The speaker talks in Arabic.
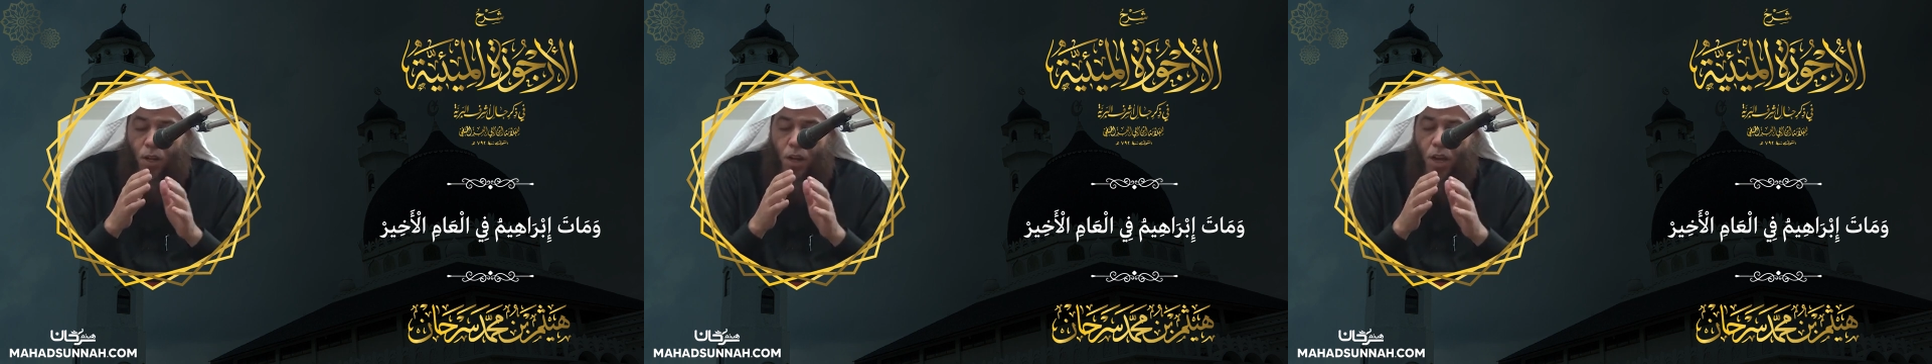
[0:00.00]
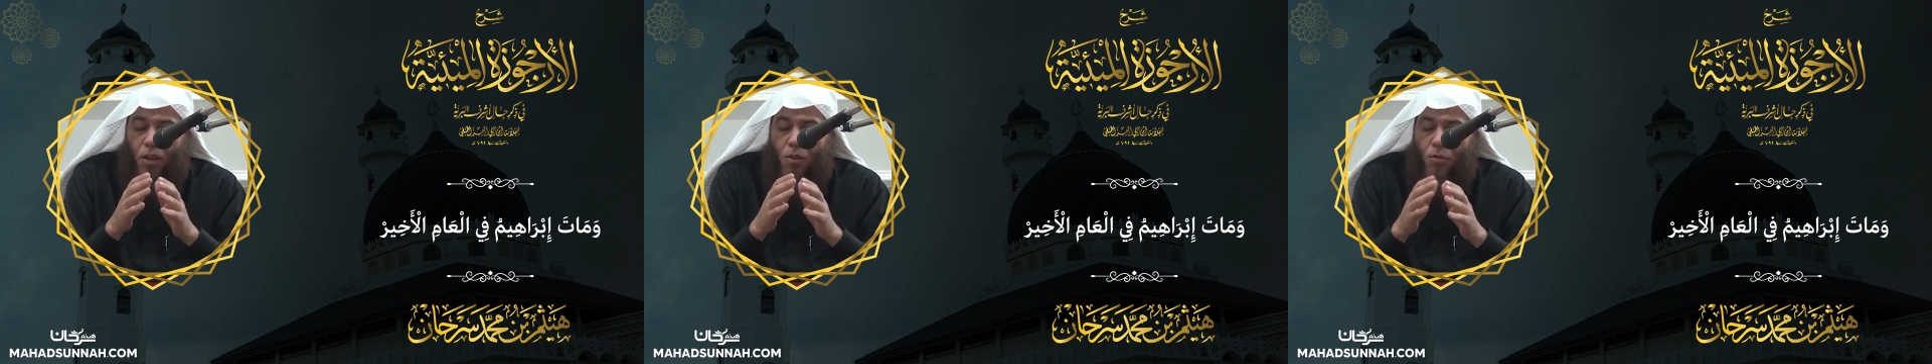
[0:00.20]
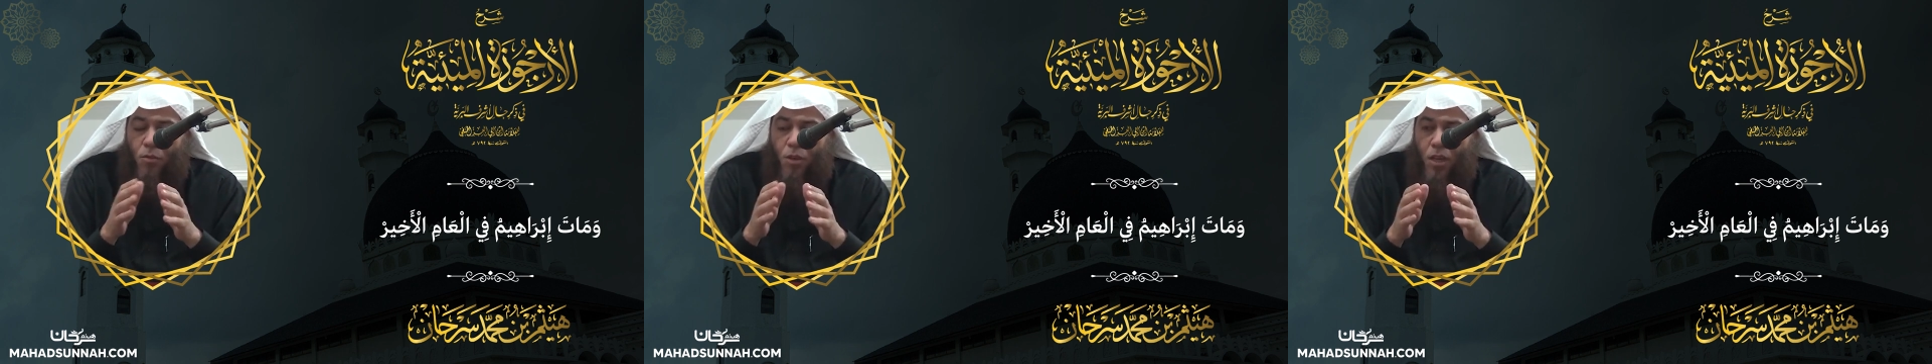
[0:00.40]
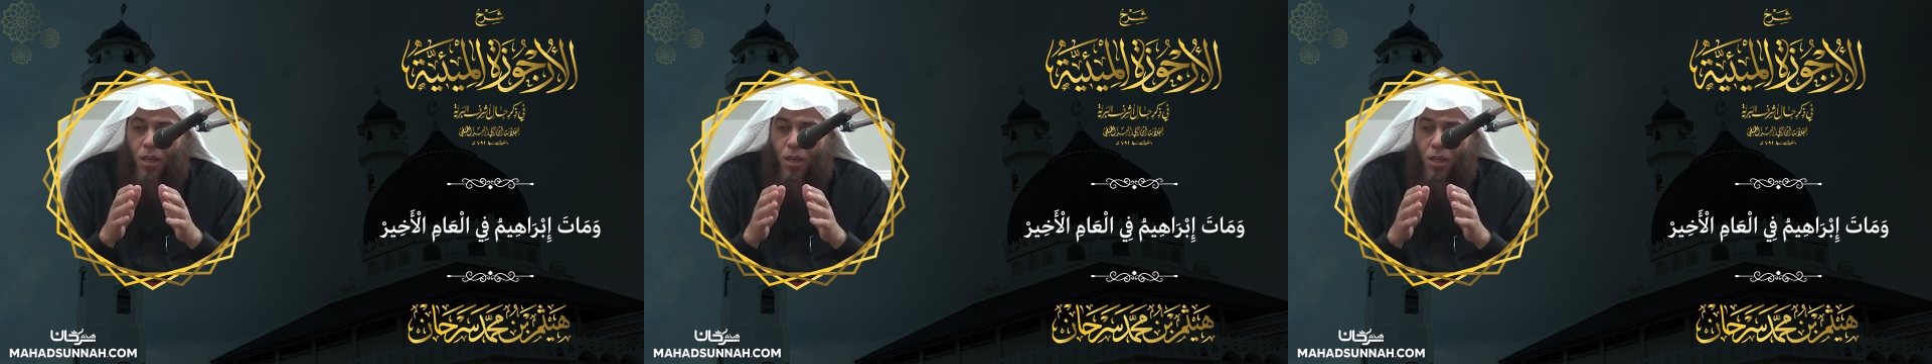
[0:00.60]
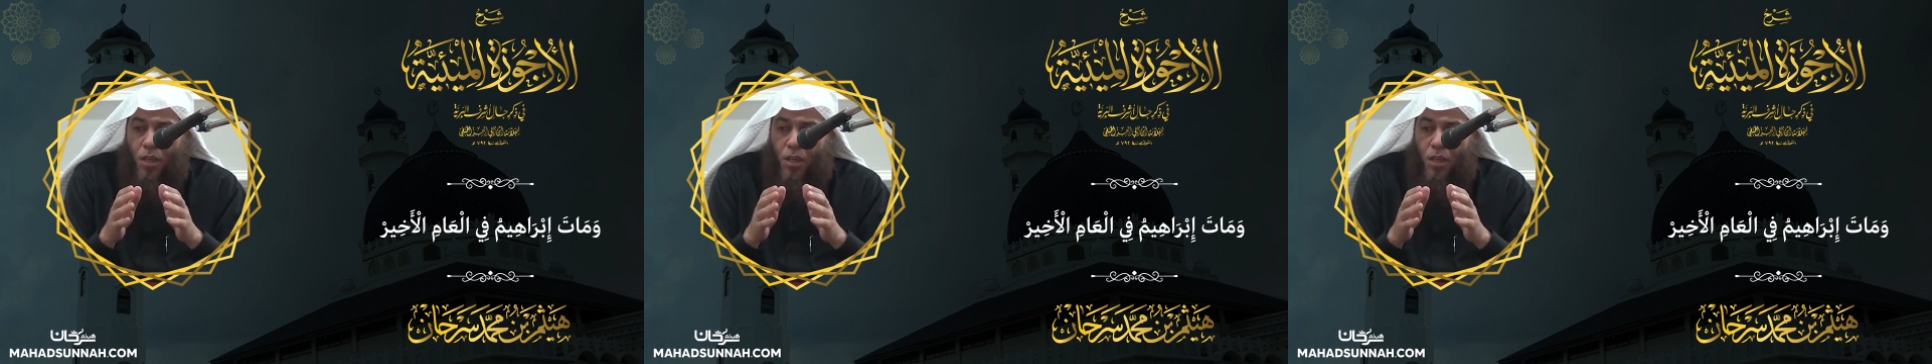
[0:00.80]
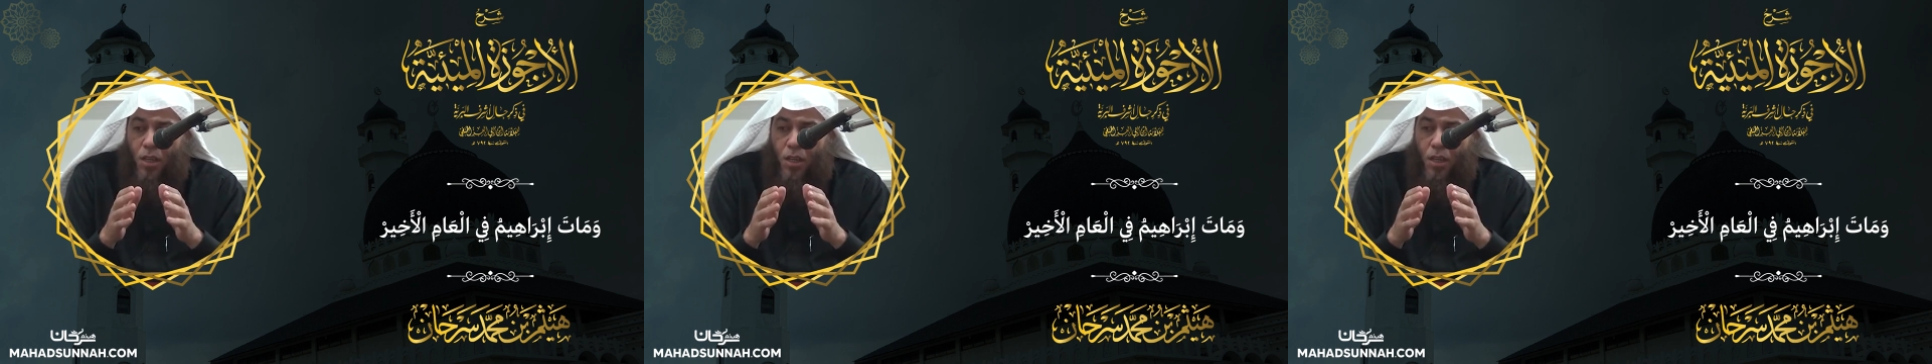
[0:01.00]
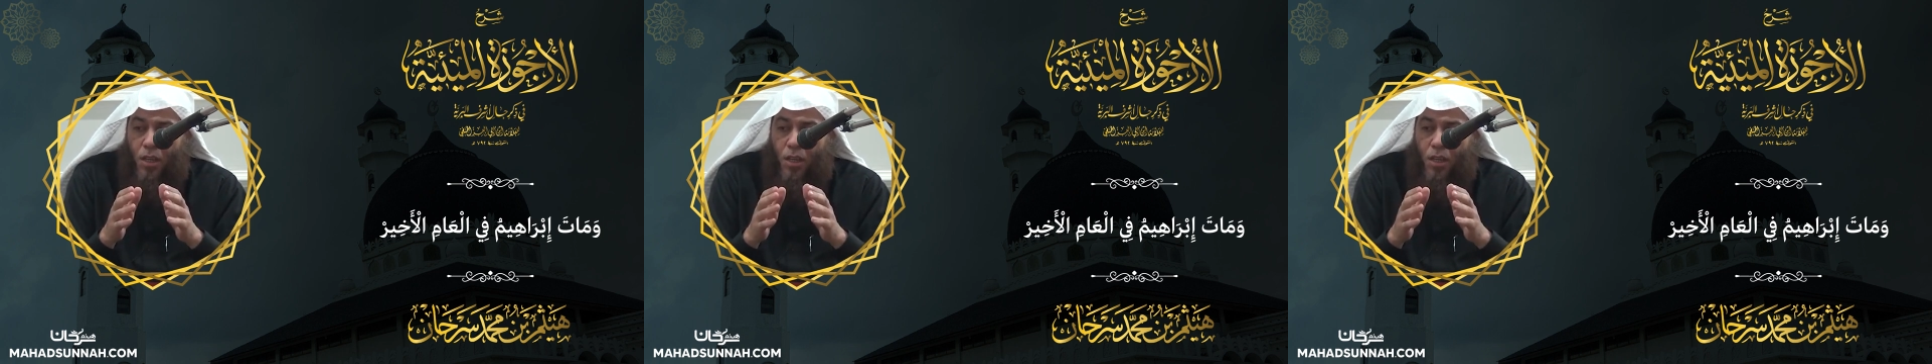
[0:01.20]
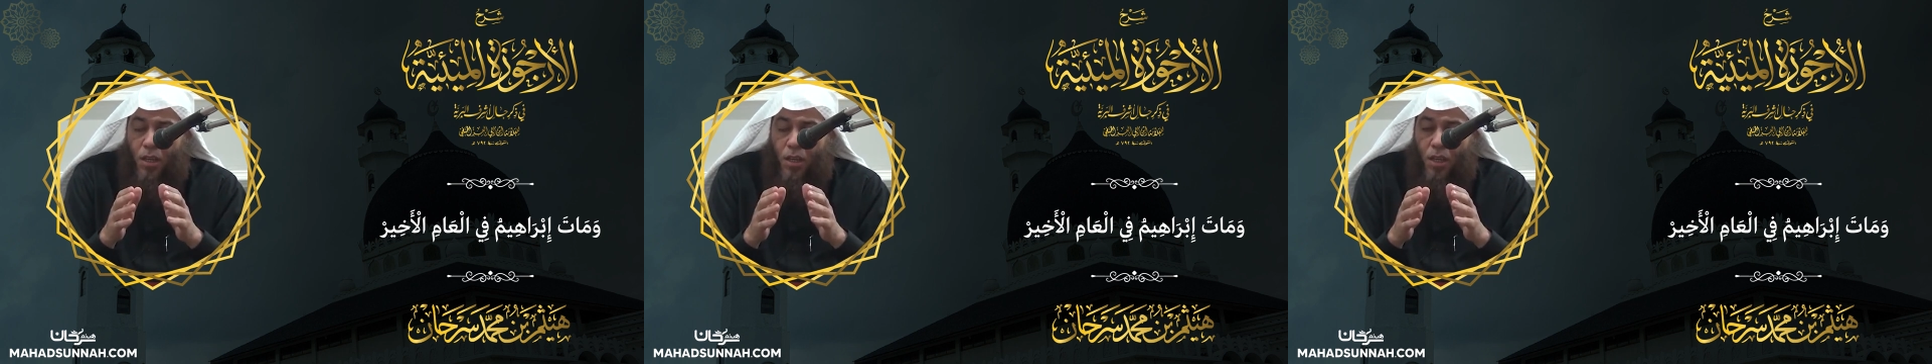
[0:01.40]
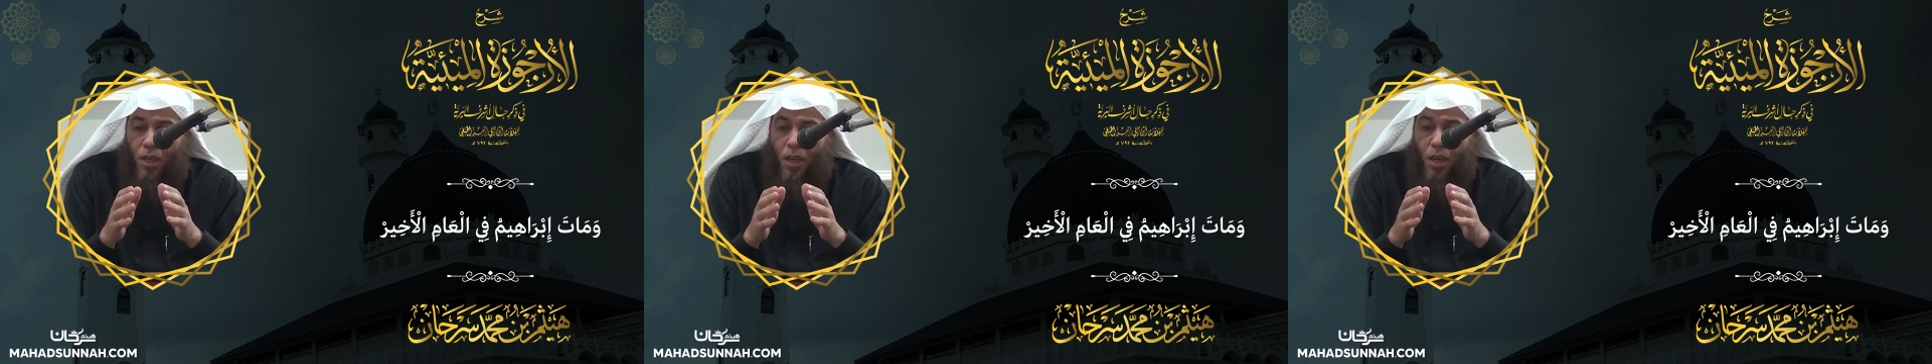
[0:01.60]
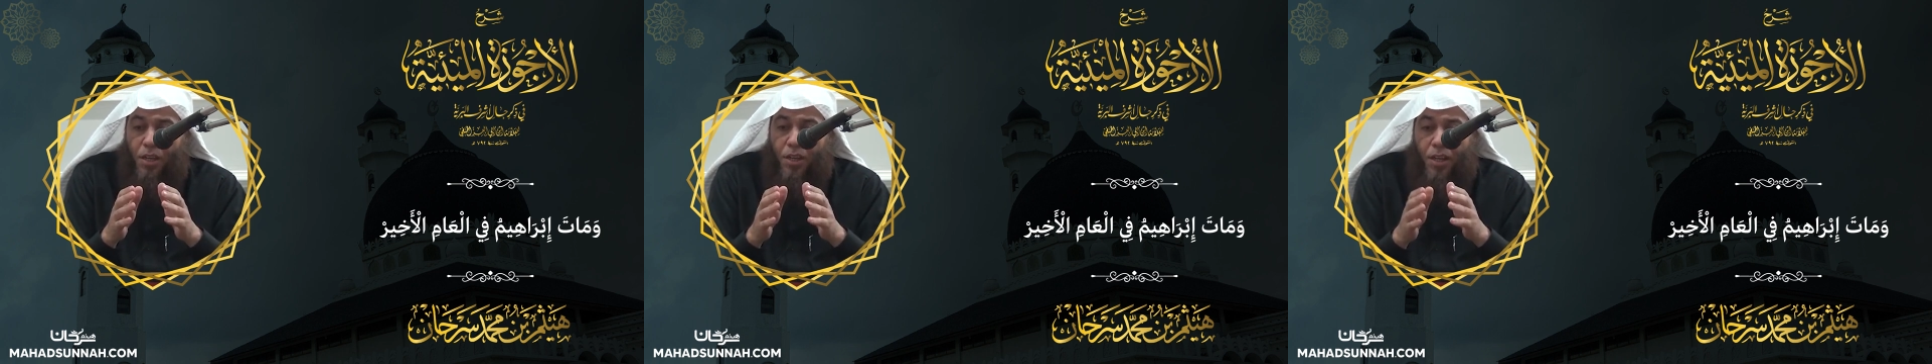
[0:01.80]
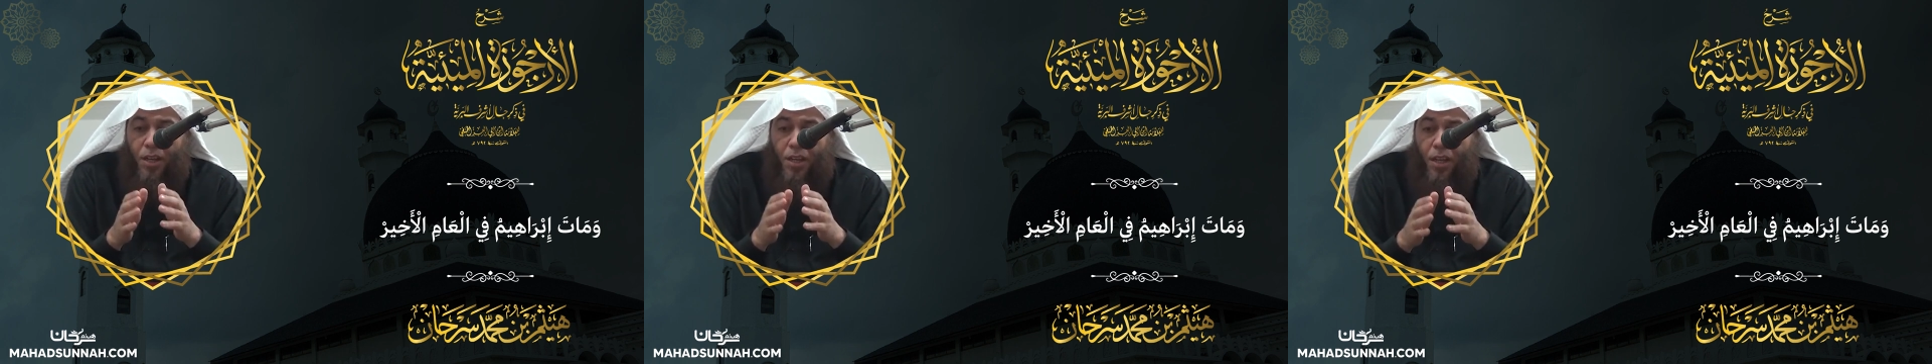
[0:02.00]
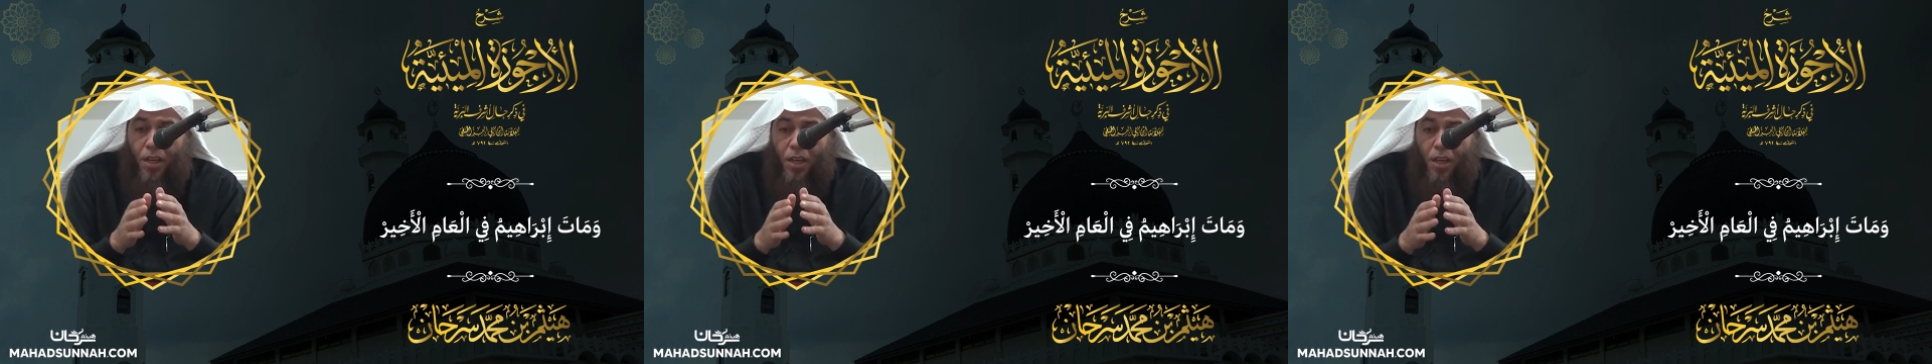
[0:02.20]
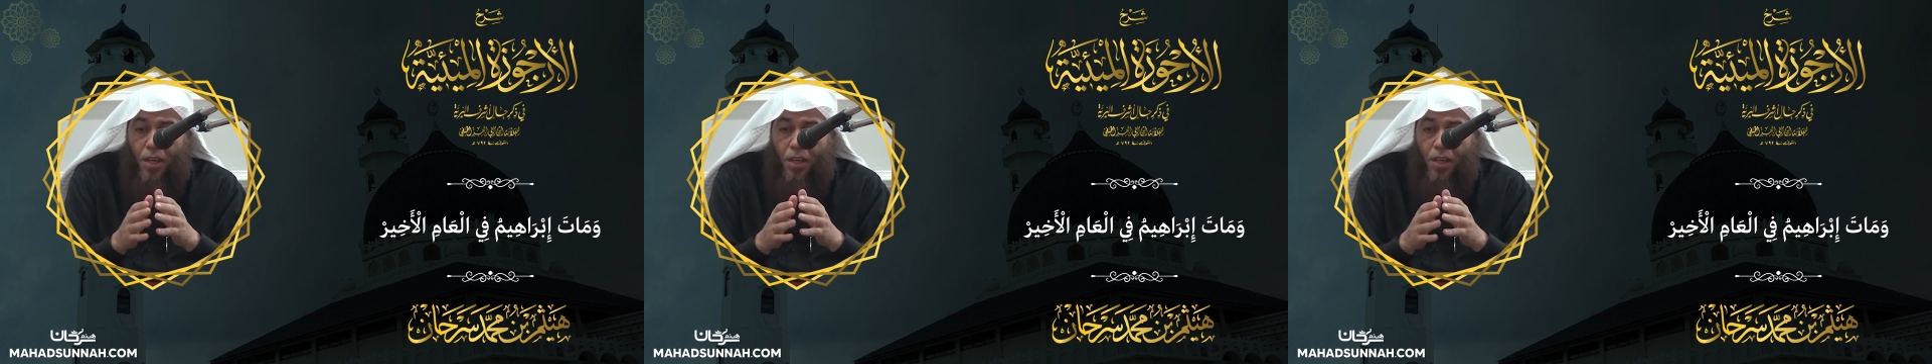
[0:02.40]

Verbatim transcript: ولا يمكن اننا